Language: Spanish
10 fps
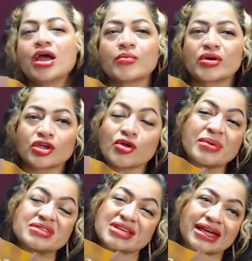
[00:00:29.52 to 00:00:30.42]
porque yo
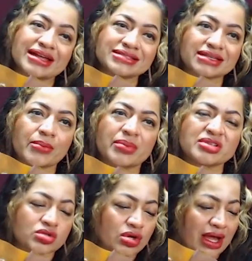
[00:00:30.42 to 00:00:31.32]
pensé que era cierta
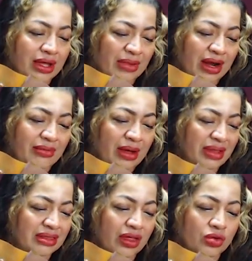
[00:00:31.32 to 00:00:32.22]
persona que me la había
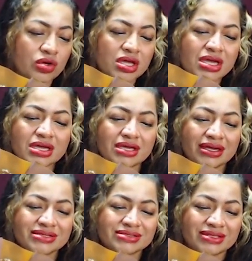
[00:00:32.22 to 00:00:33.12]
mandado, y
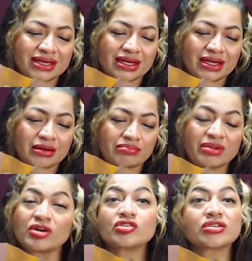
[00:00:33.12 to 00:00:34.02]
este,
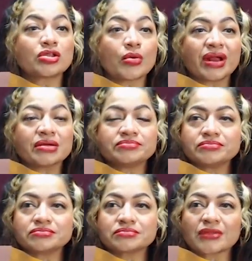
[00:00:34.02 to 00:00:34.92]
pero no trae nombre.
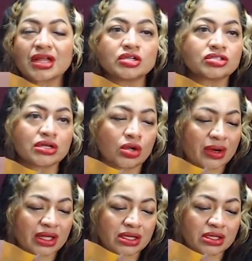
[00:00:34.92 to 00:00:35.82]
No trae
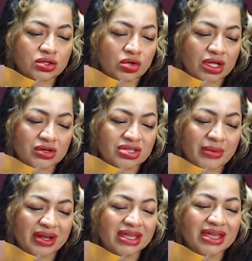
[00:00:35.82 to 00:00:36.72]
nombre y yo quiero
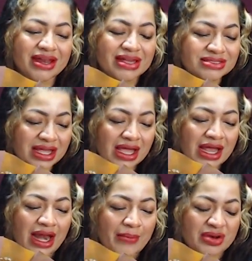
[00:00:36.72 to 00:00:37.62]
saber quién es
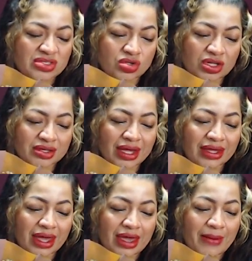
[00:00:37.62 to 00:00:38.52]
la personita
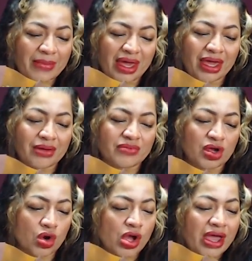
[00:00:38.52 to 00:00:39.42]
que me
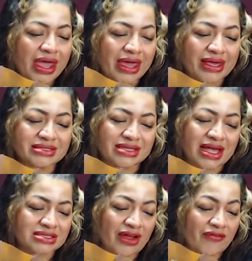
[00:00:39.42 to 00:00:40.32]
envió
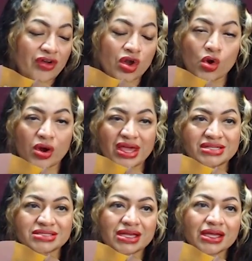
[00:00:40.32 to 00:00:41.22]
estas
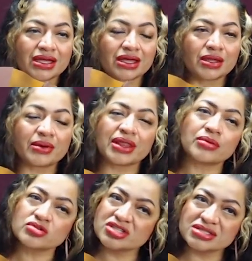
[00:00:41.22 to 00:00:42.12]
flores. De verdad,
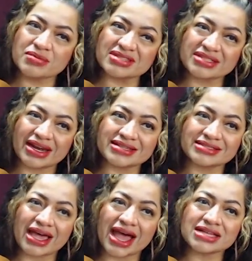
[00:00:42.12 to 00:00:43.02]
muchísimas
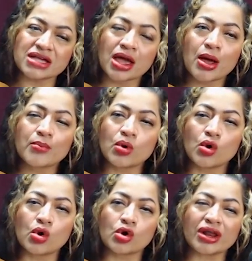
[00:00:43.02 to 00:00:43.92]
gracias
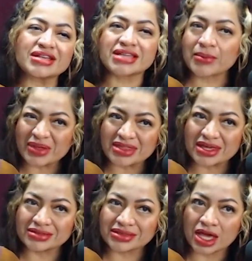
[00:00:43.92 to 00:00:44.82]
por estar
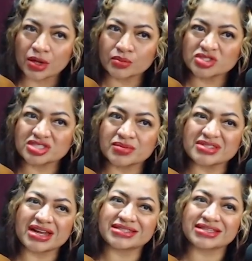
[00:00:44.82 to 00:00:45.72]
pendiente, muchísimas
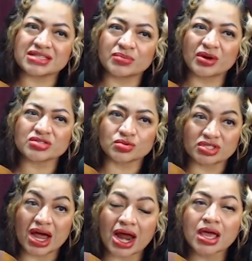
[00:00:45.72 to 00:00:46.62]
gracias por
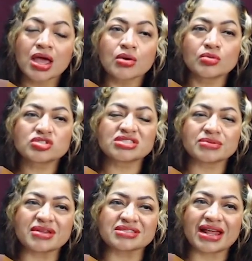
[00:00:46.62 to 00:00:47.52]
escuchar,
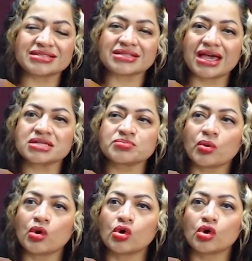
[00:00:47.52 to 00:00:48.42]
muchísimas gracias
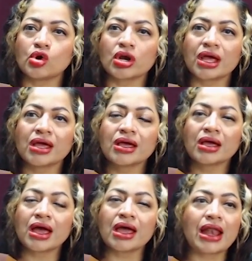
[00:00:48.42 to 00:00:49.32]
por
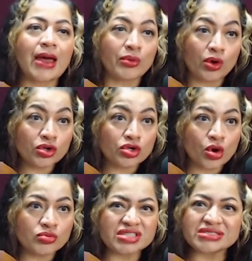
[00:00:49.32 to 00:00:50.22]
el apoyo,
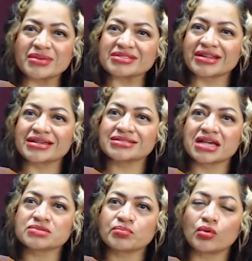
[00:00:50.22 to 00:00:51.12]
muchísimas
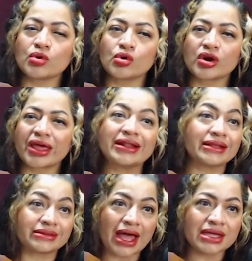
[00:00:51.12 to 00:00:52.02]
gracias por el
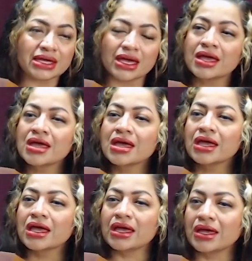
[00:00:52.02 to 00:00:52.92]
detalle.
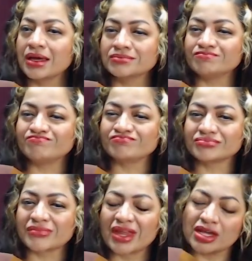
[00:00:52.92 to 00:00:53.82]

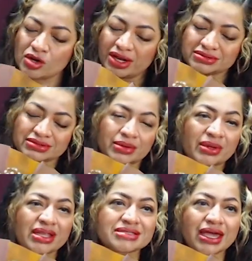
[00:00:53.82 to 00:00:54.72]
Em, híjole, de
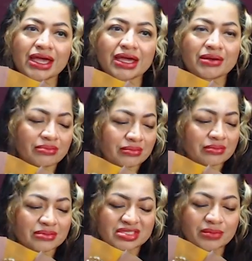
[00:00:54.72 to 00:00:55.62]
verdad es que
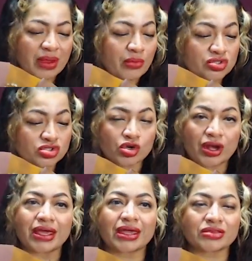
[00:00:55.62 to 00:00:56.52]
sí me
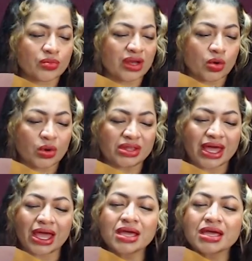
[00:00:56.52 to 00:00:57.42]
emociona que tomen en
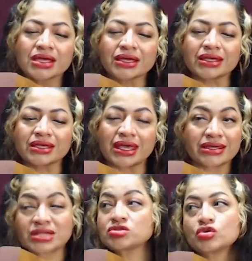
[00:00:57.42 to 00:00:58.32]
cuenta que
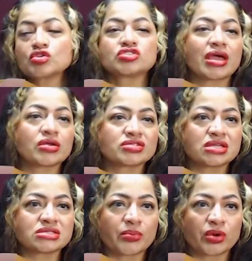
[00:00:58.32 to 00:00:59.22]
ya son dos años de
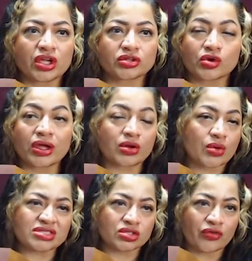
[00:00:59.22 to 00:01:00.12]
este proyecto, que no ha
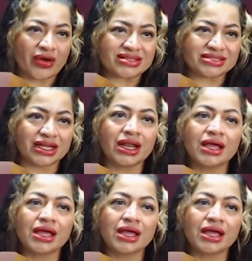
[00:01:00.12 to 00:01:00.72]
sido fácil,